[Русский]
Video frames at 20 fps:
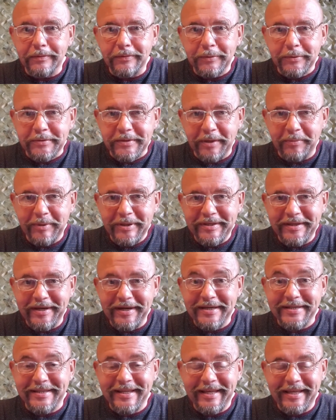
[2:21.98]
но самое
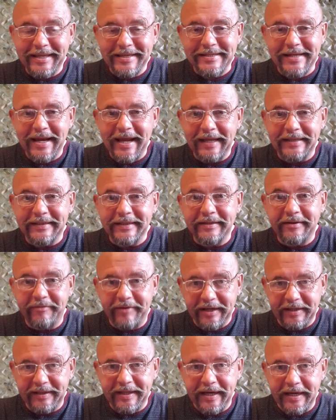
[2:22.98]
интересное, если это
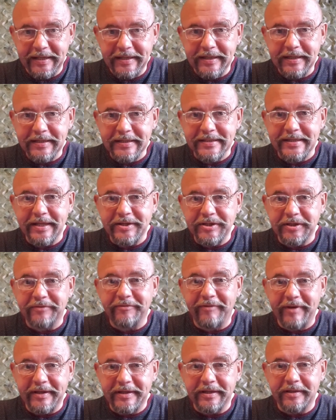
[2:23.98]
две трети,
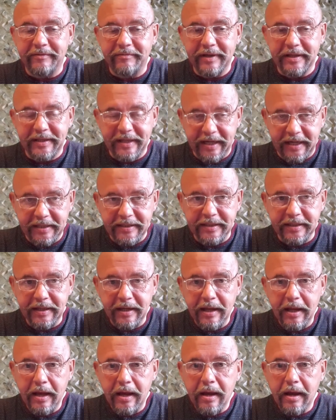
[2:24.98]
значит в эти две
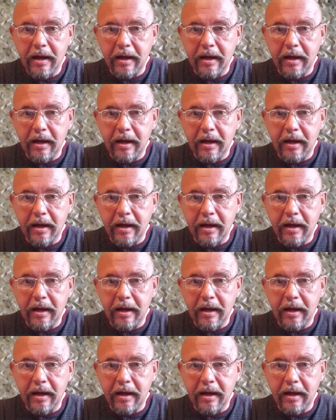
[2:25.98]
трети,